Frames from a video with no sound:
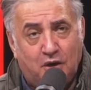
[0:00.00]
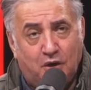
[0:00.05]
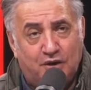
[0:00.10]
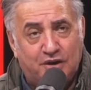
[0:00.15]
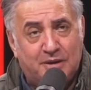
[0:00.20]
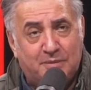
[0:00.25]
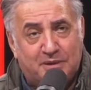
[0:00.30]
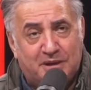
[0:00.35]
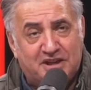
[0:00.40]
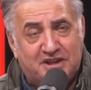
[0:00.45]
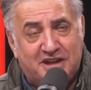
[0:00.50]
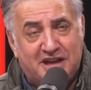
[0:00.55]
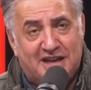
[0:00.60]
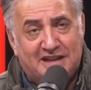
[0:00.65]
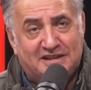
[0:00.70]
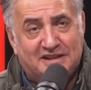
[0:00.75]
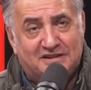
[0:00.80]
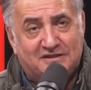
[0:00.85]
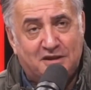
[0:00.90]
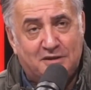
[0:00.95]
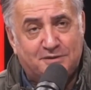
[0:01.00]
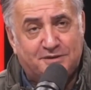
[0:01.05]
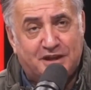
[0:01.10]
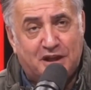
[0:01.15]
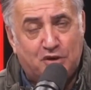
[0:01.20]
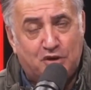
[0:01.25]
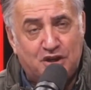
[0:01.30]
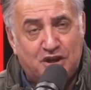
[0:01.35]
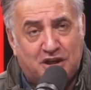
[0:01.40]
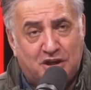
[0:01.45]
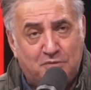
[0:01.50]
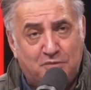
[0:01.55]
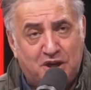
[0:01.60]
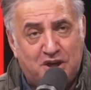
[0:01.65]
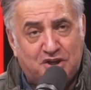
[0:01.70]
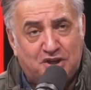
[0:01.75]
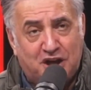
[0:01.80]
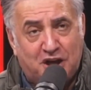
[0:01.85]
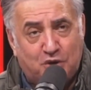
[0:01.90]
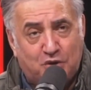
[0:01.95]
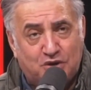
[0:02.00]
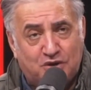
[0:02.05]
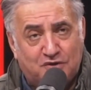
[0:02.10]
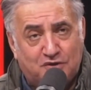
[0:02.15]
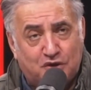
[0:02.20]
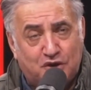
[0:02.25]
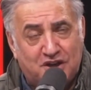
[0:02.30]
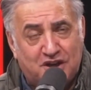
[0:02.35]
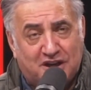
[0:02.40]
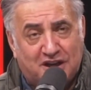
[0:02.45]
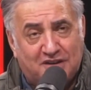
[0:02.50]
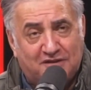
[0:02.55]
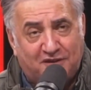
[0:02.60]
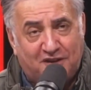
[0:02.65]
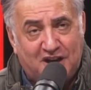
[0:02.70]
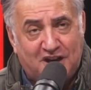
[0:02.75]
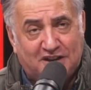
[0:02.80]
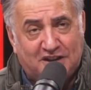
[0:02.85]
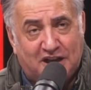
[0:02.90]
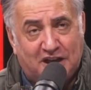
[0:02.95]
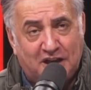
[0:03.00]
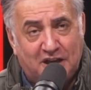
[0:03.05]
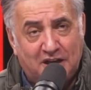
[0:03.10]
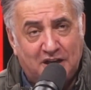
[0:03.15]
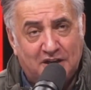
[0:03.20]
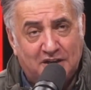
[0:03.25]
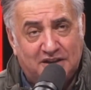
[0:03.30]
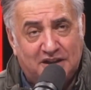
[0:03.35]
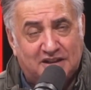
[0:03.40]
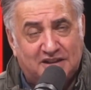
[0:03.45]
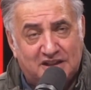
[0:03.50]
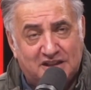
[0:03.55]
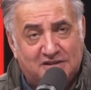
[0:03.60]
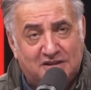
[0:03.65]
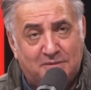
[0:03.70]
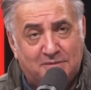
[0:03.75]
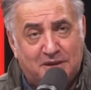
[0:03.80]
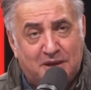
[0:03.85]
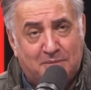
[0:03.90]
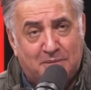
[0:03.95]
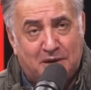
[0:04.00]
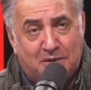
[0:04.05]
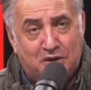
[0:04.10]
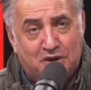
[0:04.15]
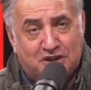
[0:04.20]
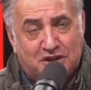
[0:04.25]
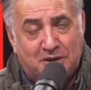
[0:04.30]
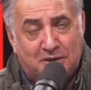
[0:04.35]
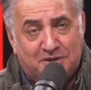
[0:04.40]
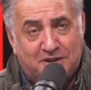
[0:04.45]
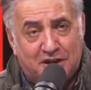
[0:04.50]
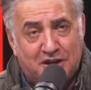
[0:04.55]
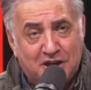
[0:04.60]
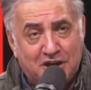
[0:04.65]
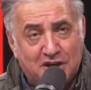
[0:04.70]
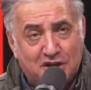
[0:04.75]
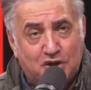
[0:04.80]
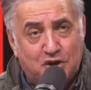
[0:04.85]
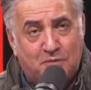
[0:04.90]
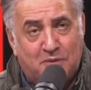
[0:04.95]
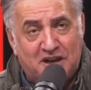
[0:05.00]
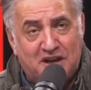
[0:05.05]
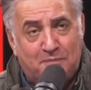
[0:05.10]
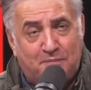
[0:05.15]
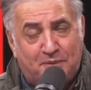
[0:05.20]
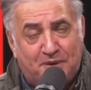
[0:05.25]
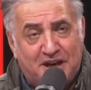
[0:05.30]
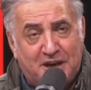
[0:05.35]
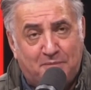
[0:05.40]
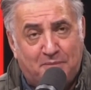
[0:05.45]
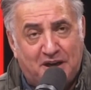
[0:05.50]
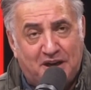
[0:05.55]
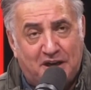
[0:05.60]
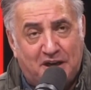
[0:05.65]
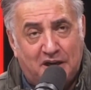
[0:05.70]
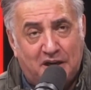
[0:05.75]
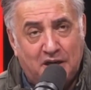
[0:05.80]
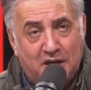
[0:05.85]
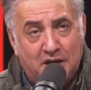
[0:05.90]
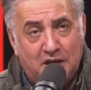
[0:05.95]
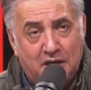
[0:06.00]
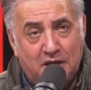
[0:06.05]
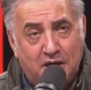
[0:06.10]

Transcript: Он обращается к своим сторонникам, имеющим оружие в зоне конфликта, так называемым добровольческим, чтобы они прибыли,